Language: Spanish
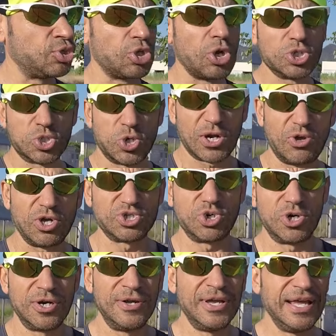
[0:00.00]
todos los corredores
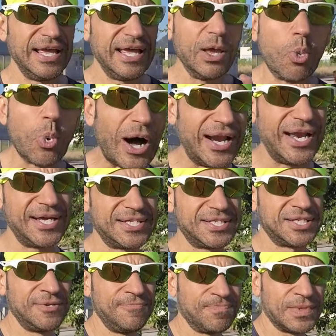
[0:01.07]
son iguales,